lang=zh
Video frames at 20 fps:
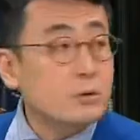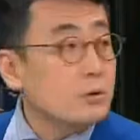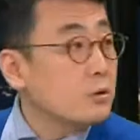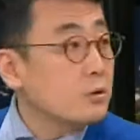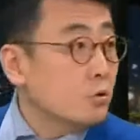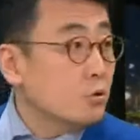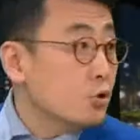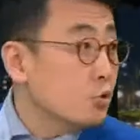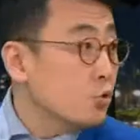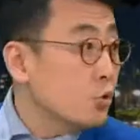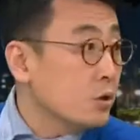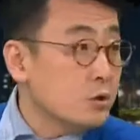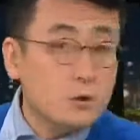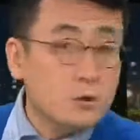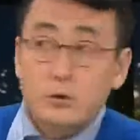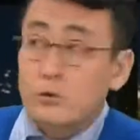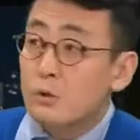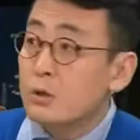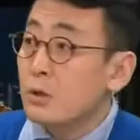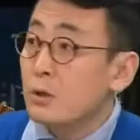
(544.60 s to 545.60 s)
有硕
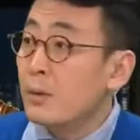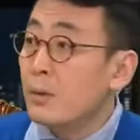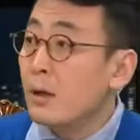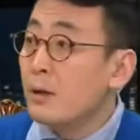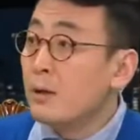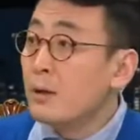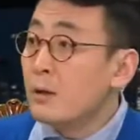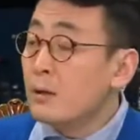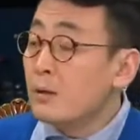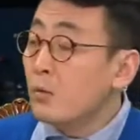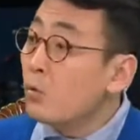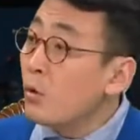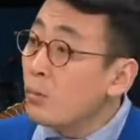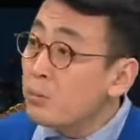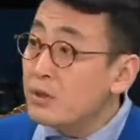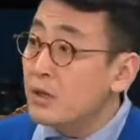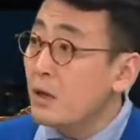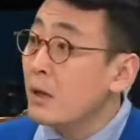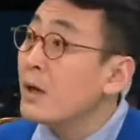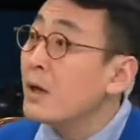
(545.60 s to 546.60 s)
士，有什么？我
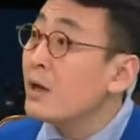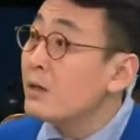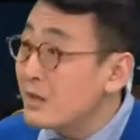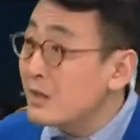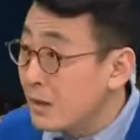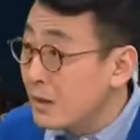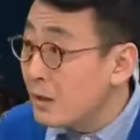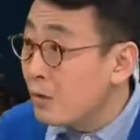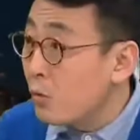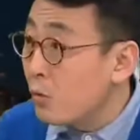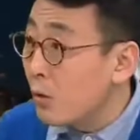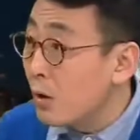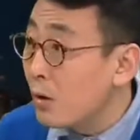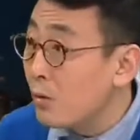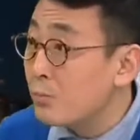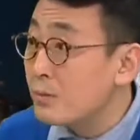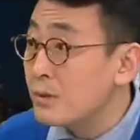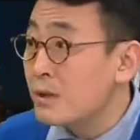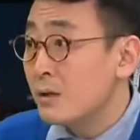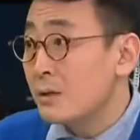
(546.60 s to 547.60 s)
不想干体力活
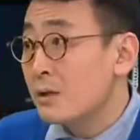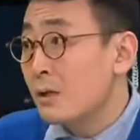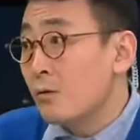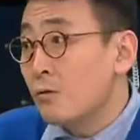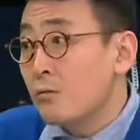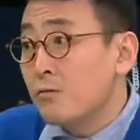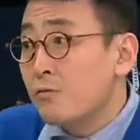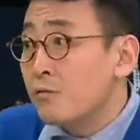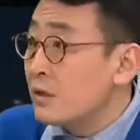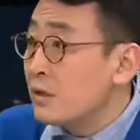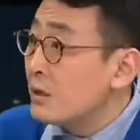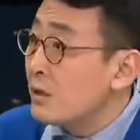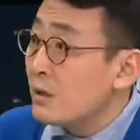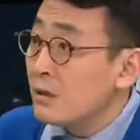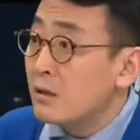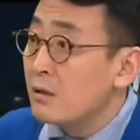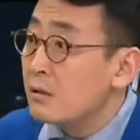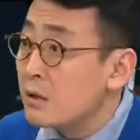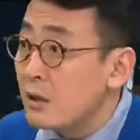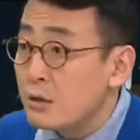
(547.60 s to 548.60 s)
我不想像我父亲一
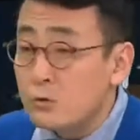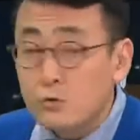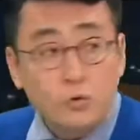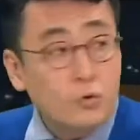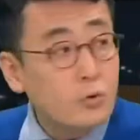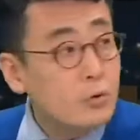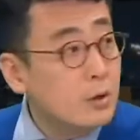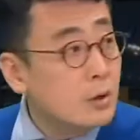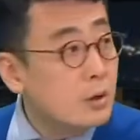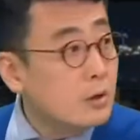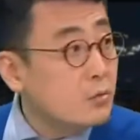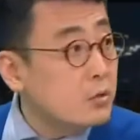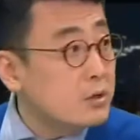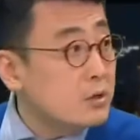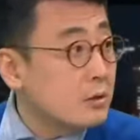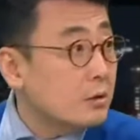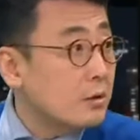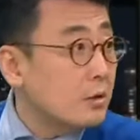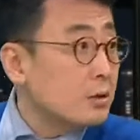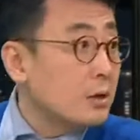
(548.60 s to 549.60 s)
样当建筑工，我
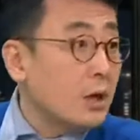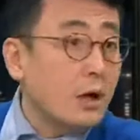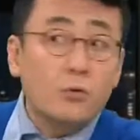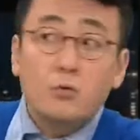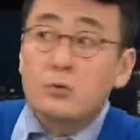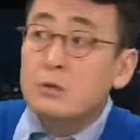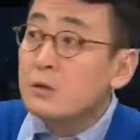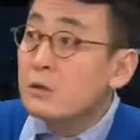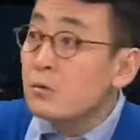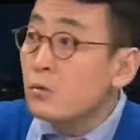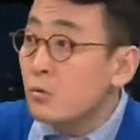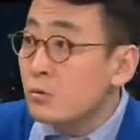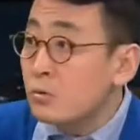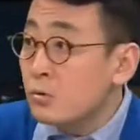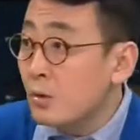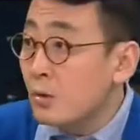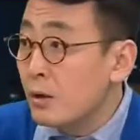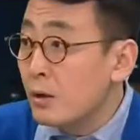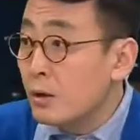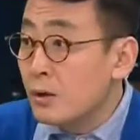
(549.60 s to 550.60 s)
想到个大公司工
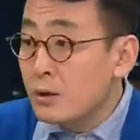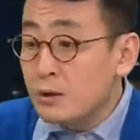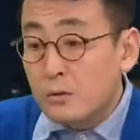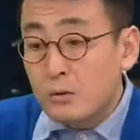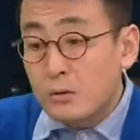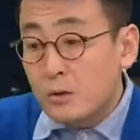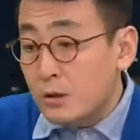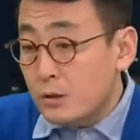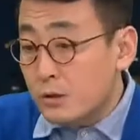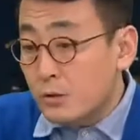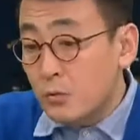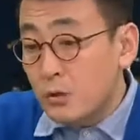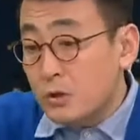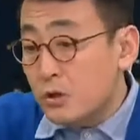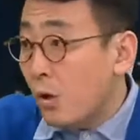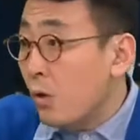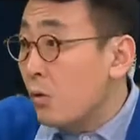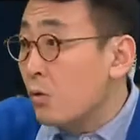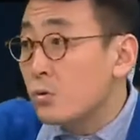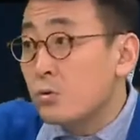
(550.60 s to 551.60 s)
作。他说：“可是我
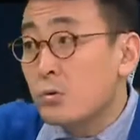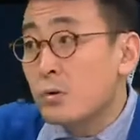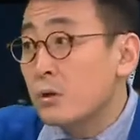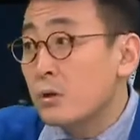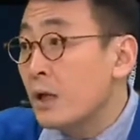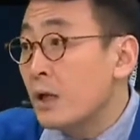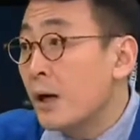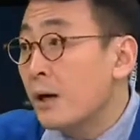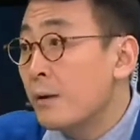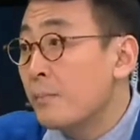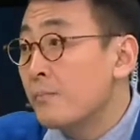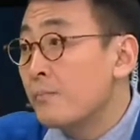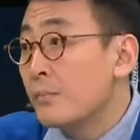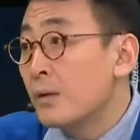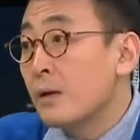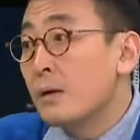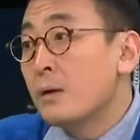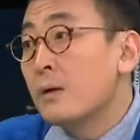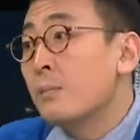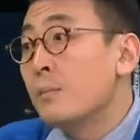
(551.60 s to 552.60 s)
找了多少家，
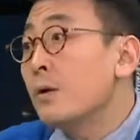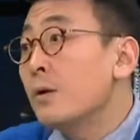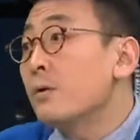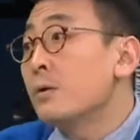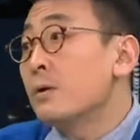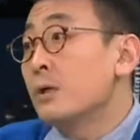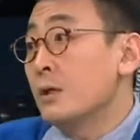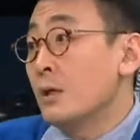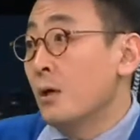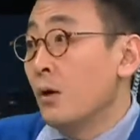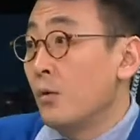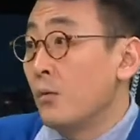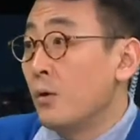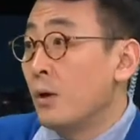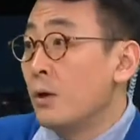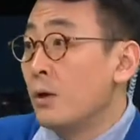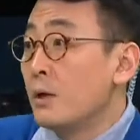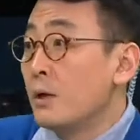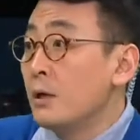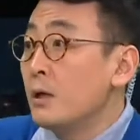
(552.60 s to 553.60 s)
没有人要
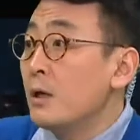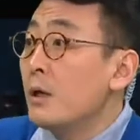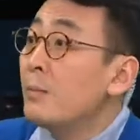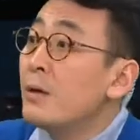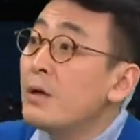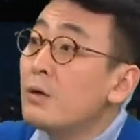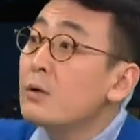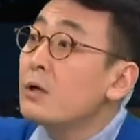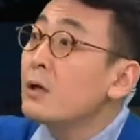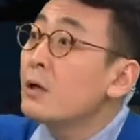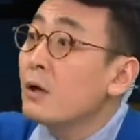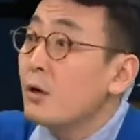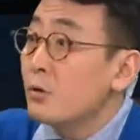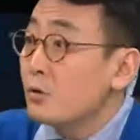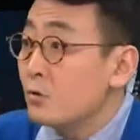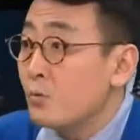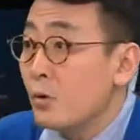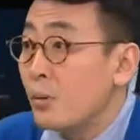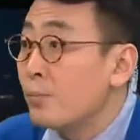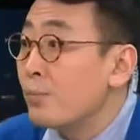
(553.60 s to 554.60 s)
我，也没有人告
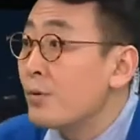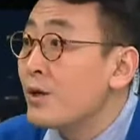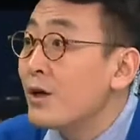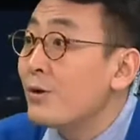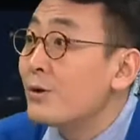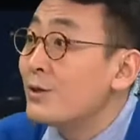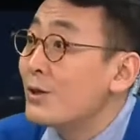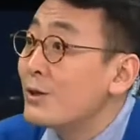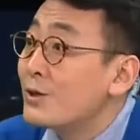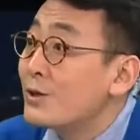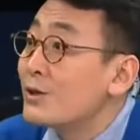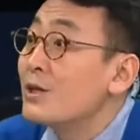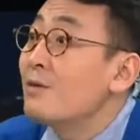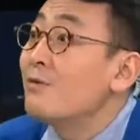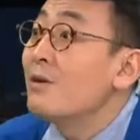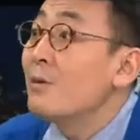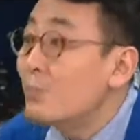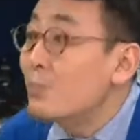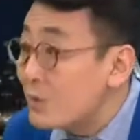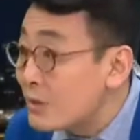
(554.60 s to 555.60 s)
诉我不要你是
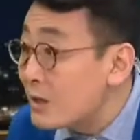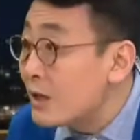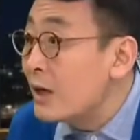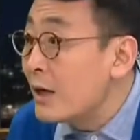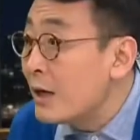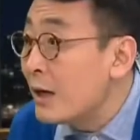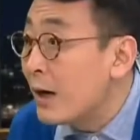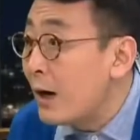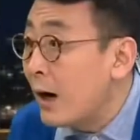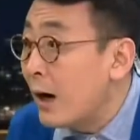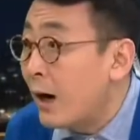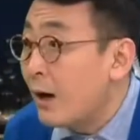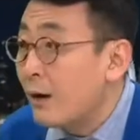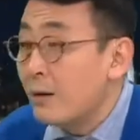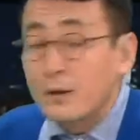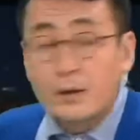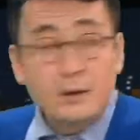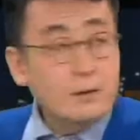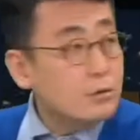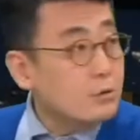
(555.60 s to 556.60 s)
因为穆斯林
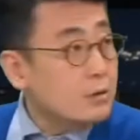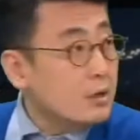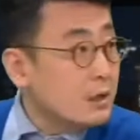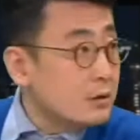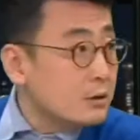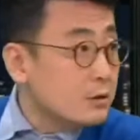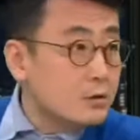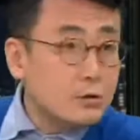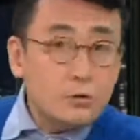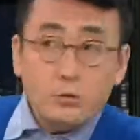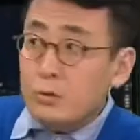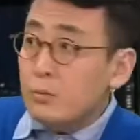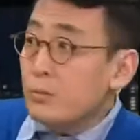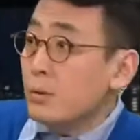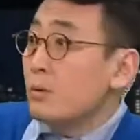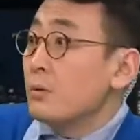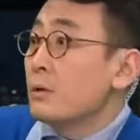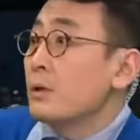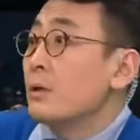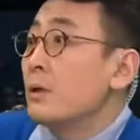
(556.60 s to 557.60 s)
啊。”他但是就是
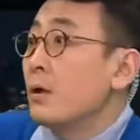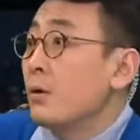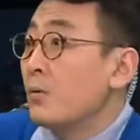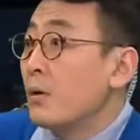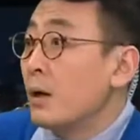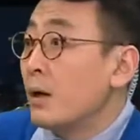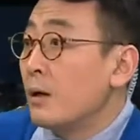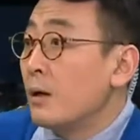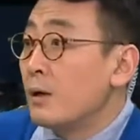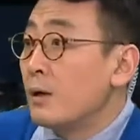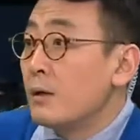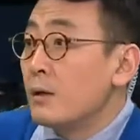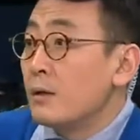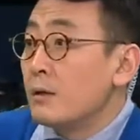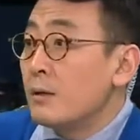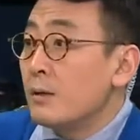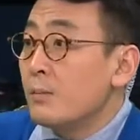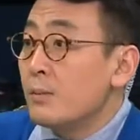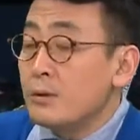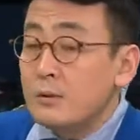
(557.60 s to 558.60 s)
没有人要我。嗯，
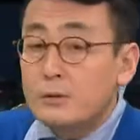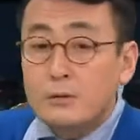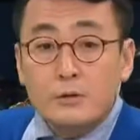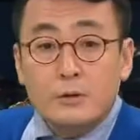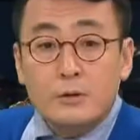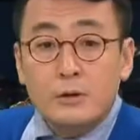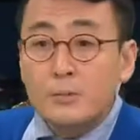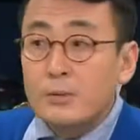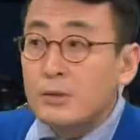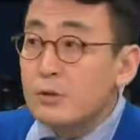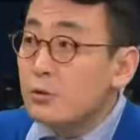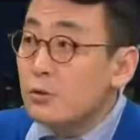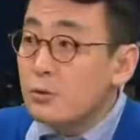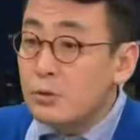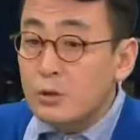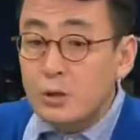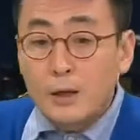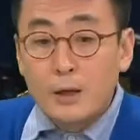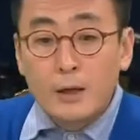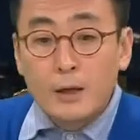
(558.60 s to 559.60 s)
那么那么就
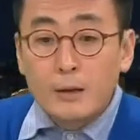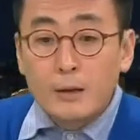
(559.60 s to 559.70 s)
是